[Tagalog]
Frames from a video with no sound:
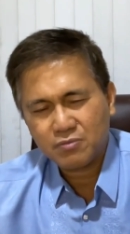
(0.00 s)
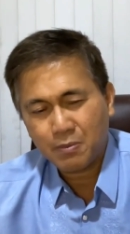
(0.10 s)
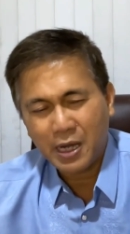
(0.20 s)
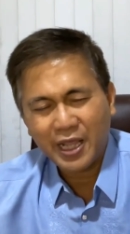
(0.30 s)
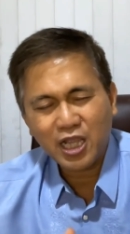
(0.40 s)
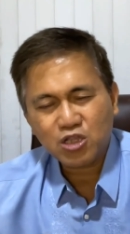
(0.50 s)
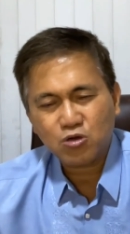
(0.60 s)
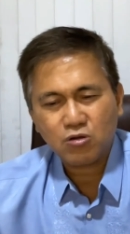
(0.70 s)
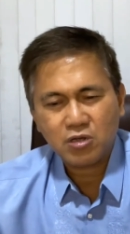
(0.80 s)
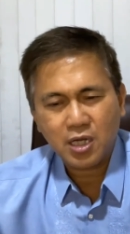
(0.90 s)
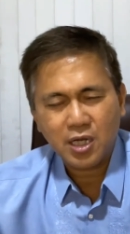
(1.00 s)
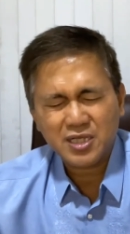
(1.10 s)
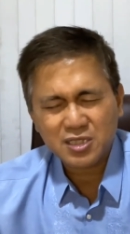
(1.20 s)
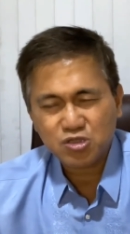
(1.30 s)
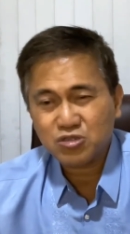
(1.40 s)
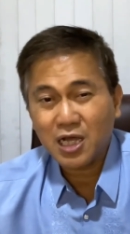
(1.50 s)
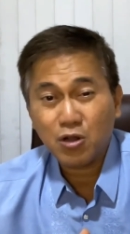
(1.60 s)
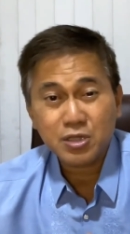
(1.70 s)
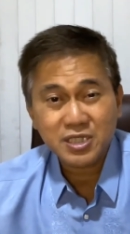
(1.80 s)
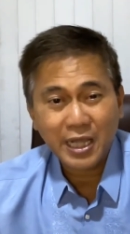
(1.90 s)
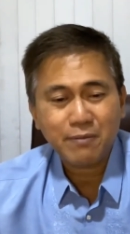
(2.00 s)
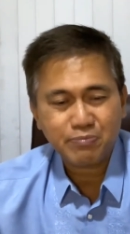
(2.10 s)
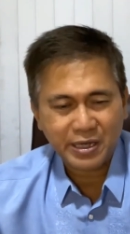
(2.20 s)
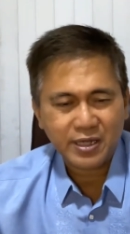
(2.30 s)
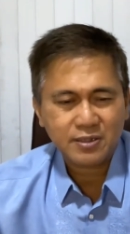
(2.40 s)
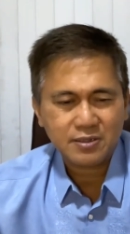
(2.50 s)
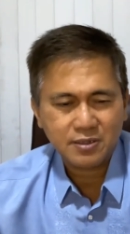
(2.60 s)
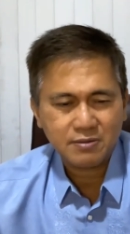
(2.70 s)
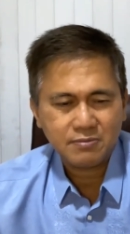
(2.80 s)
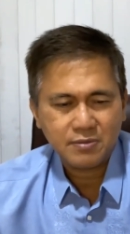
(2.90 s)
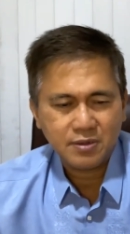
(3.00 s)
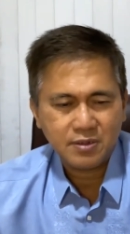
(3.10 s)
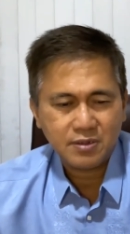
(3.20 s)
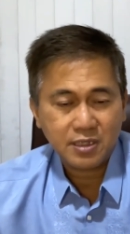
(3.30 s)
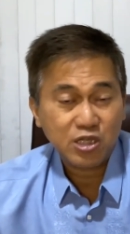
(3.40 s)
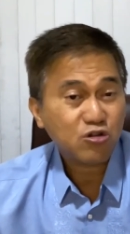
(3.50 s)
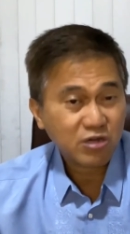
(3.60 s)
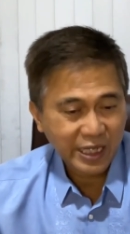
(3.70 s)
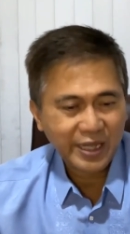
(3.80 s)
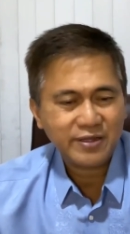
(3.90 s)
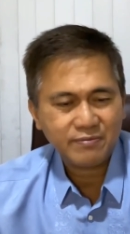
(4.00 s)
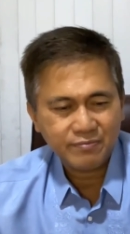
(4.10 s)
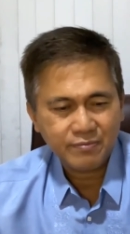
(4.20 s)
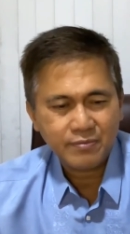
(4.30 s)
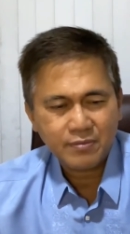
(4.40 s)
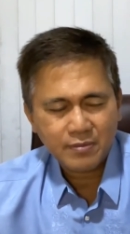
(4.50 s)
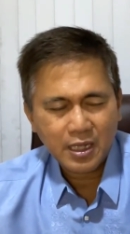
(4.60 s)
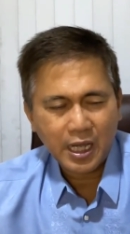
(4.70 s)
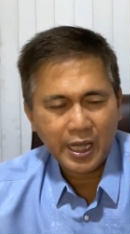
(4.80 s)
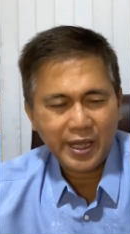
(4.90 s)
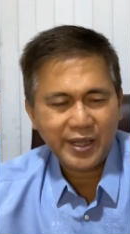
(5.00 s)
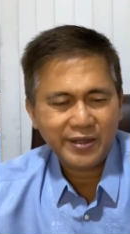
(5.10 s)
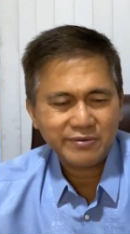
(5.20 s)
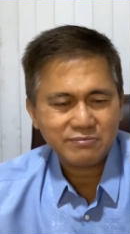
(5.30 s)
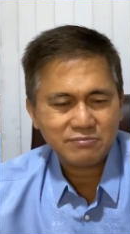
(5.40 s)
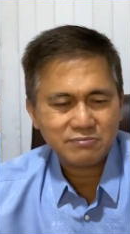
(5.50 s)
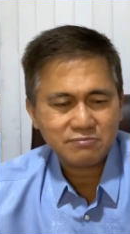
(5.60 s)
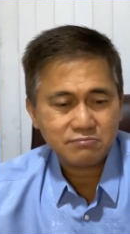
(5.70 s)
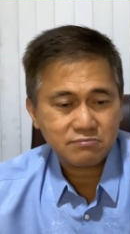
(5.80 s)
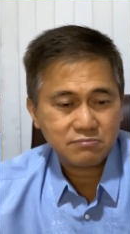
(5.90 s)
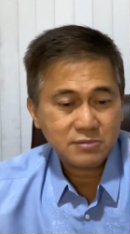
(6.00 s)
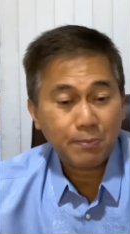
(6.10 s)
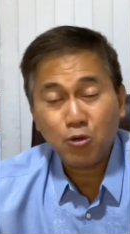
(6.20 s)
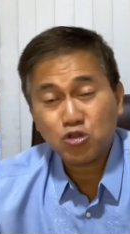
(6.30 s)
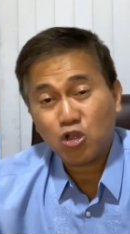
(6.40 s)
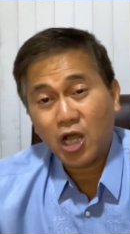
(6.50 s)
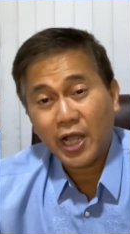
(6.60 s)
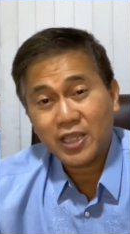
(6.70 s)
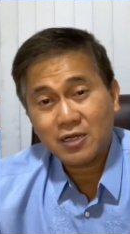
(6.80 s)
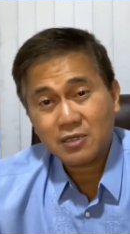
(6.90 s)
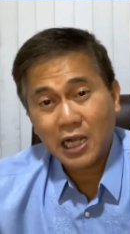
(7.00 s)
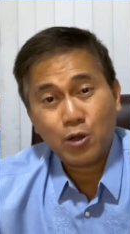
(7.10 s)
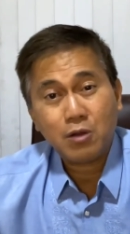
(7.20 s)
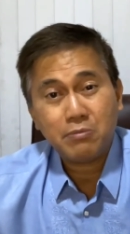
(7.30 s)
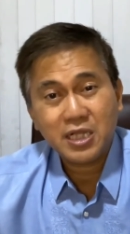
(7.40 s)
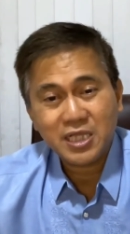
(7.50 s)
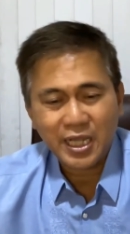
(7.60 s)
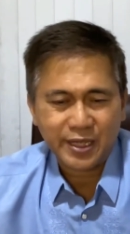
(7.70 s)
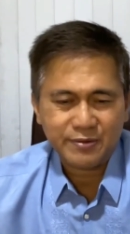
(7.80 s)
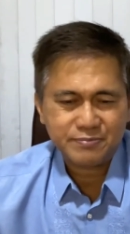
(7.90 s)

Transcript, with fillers: babaeng ito na isang sundalong sniper ng Ukraine ay naputol lang kanyang kalawang binti.